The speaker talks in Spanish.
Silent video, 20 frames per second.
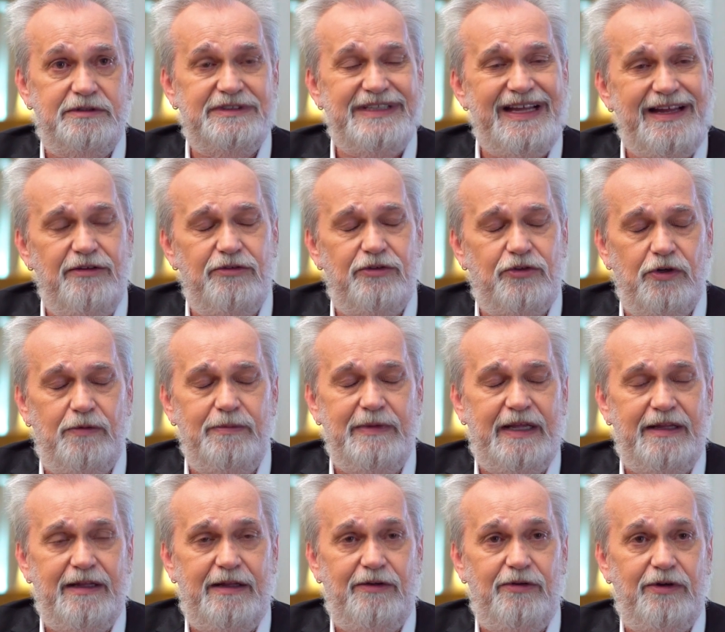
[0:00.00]
Tanto
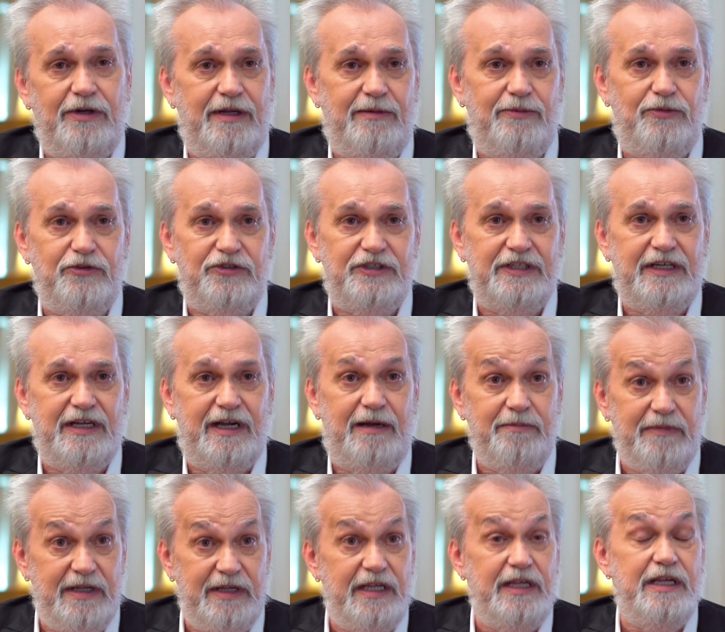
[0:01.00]
me ha dado la música, a
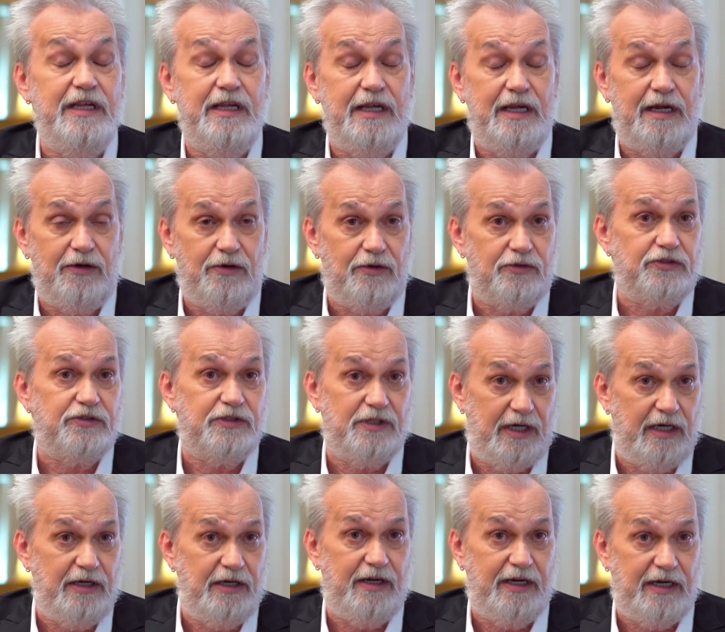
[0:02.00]
mí y a los,
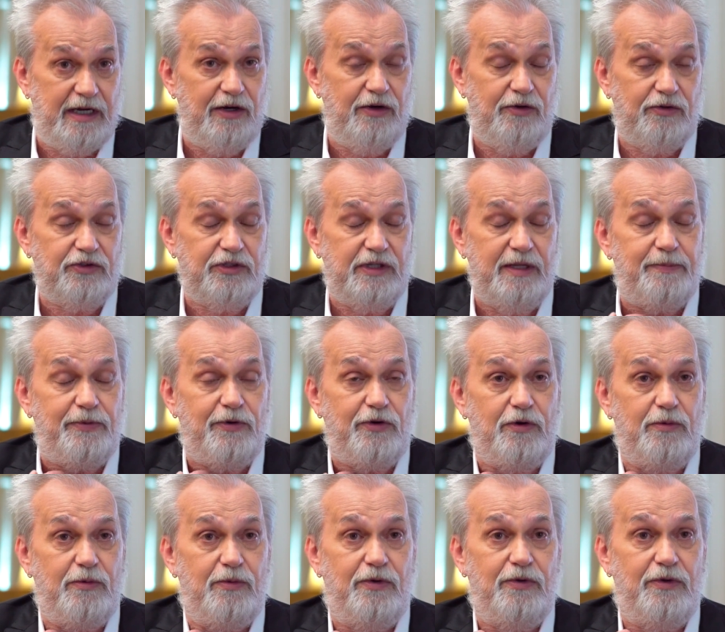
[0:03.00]
a, los tipos
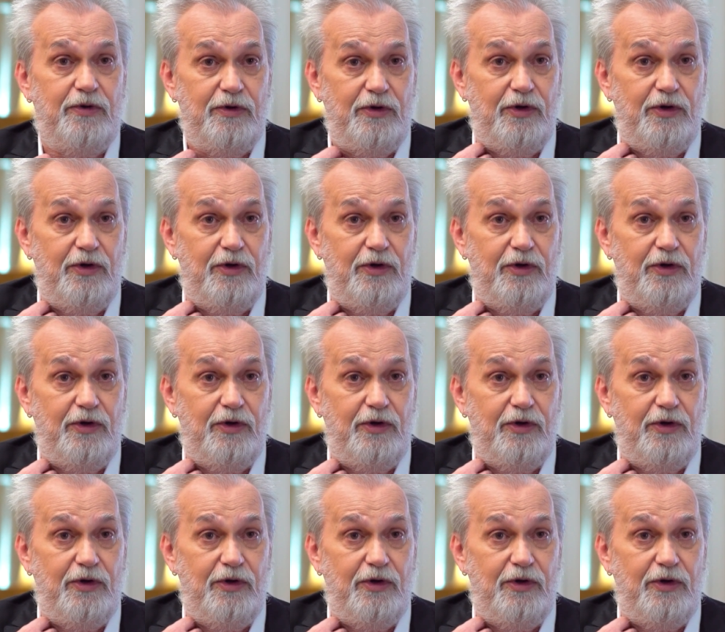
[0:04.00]
como,